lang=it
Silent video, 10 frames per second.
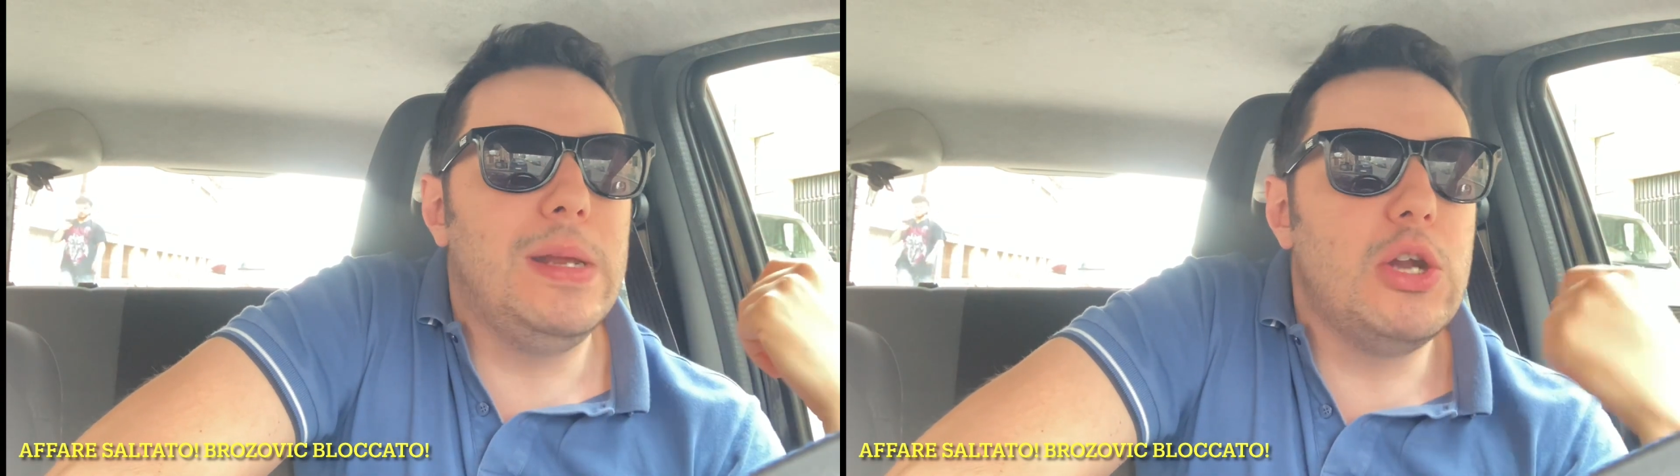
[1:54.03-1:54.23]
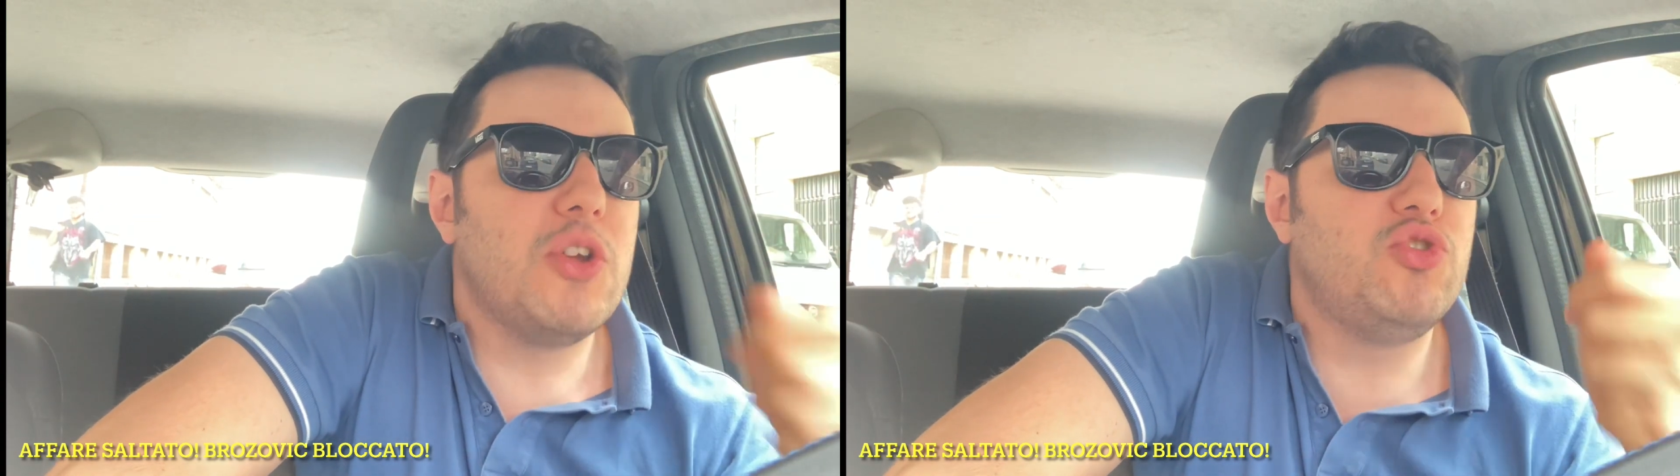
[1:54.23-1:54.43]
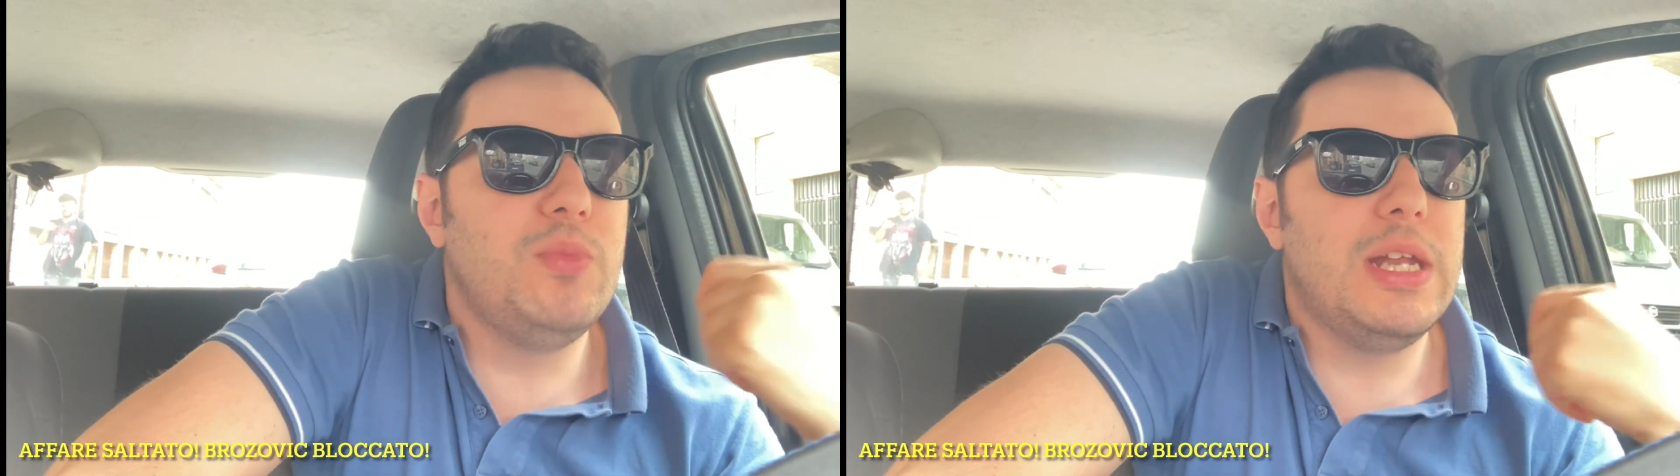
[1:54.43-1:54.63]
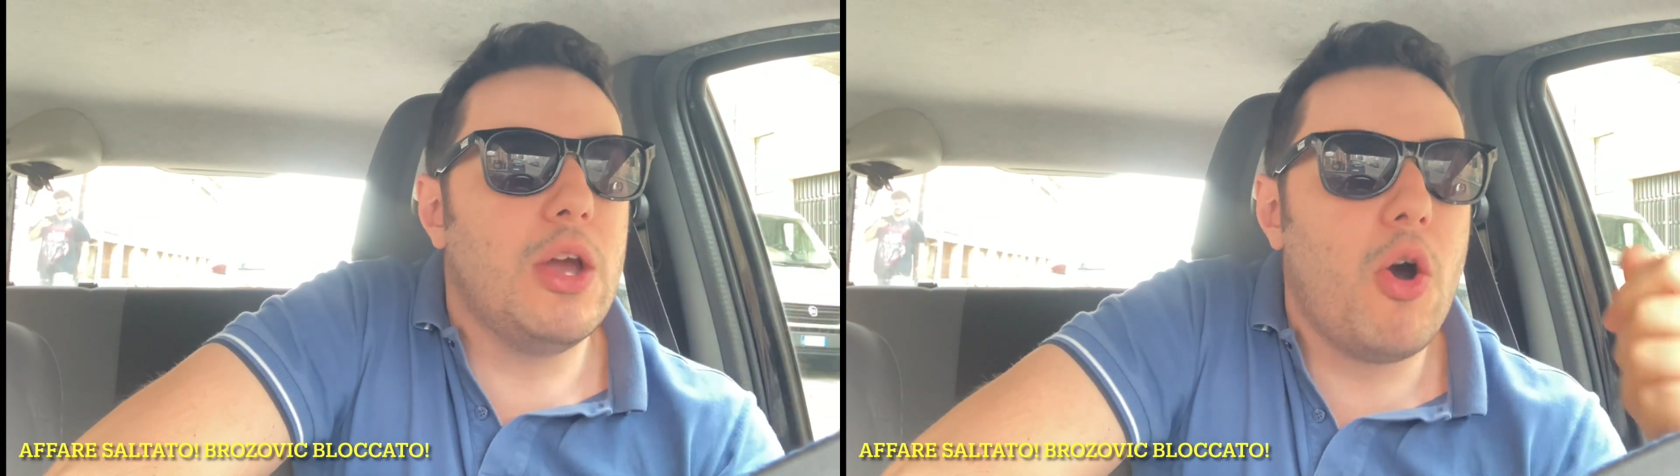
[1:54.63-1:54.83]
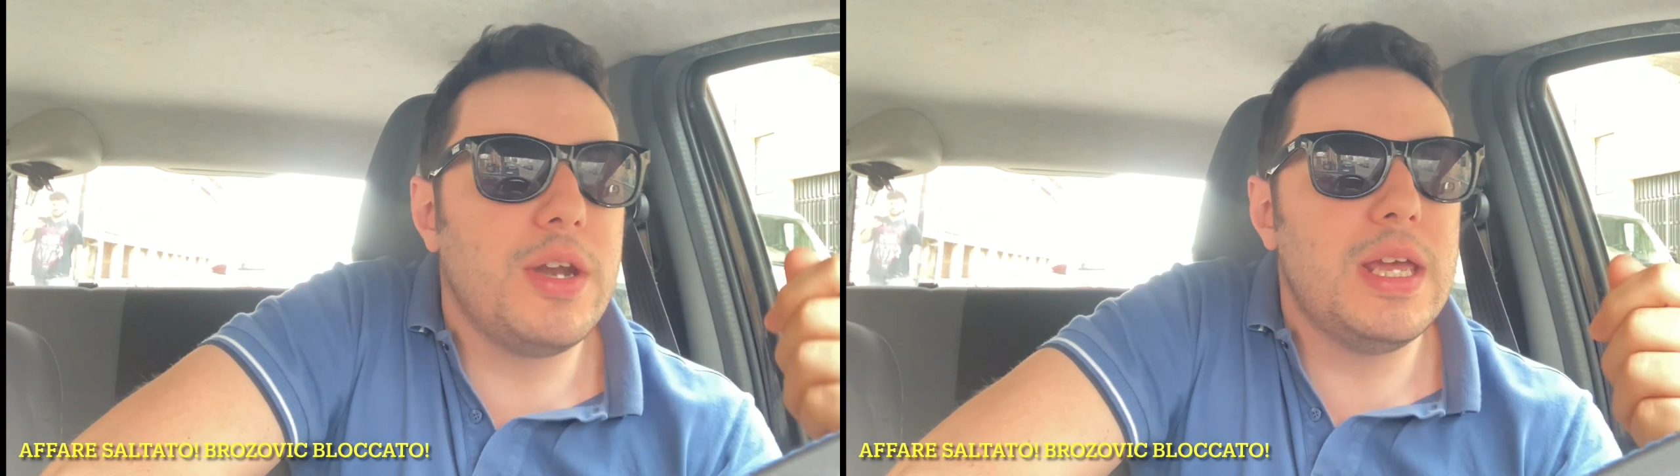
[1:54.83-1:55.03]
milioni su
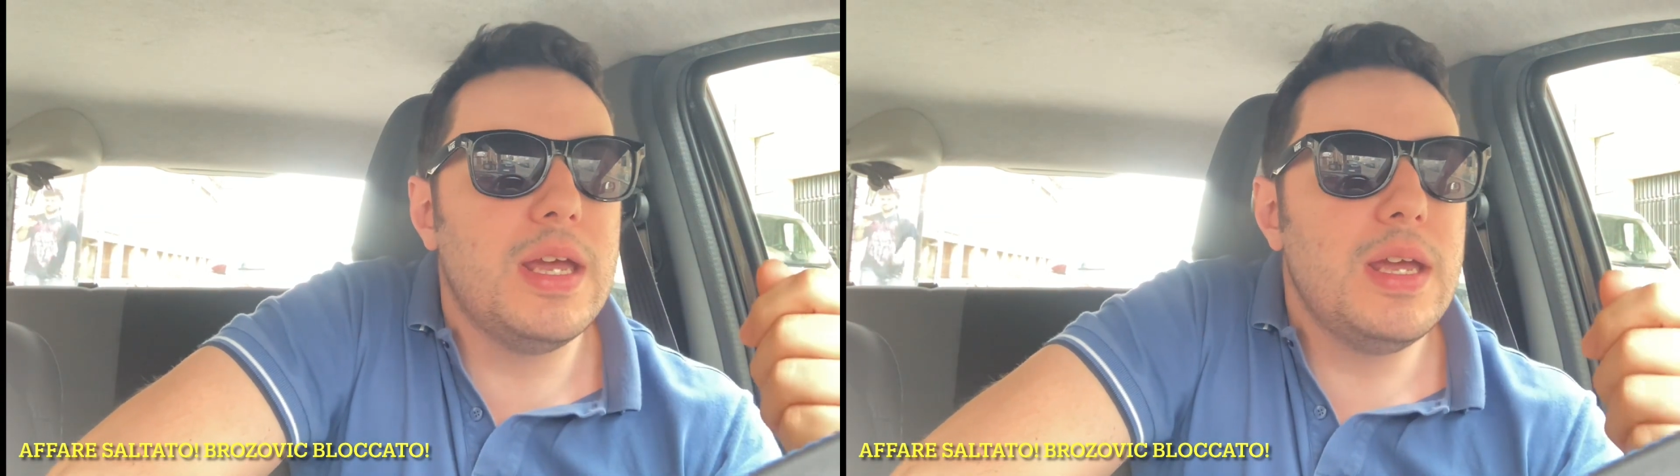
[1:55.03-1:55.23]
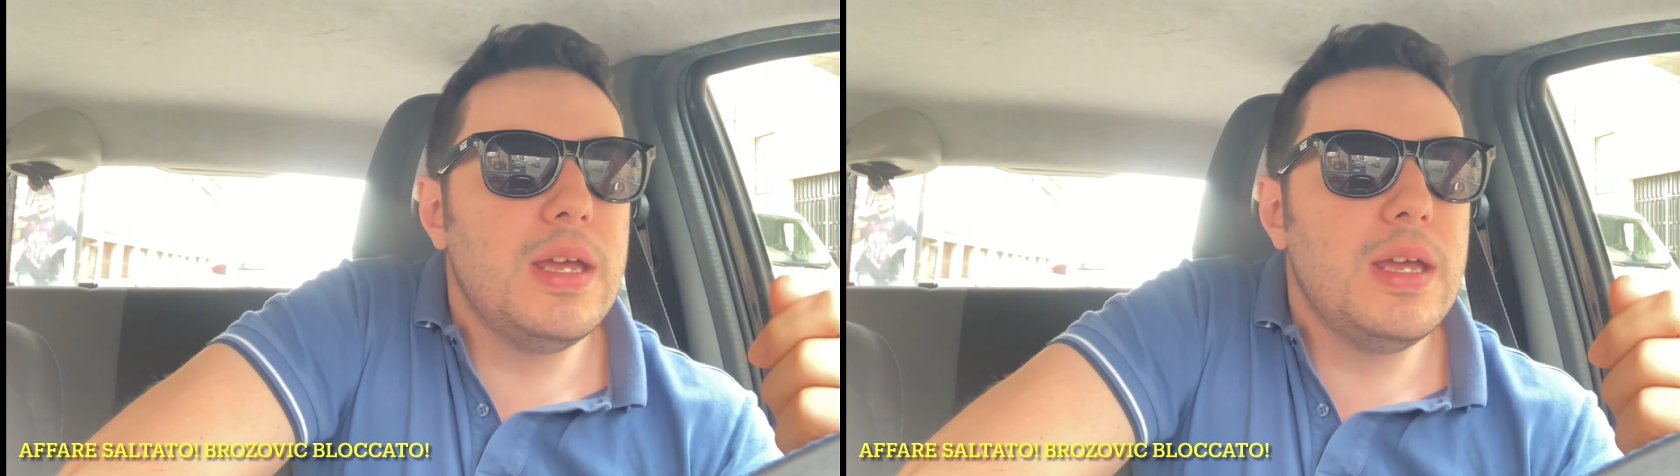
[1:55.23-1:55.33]
milioni.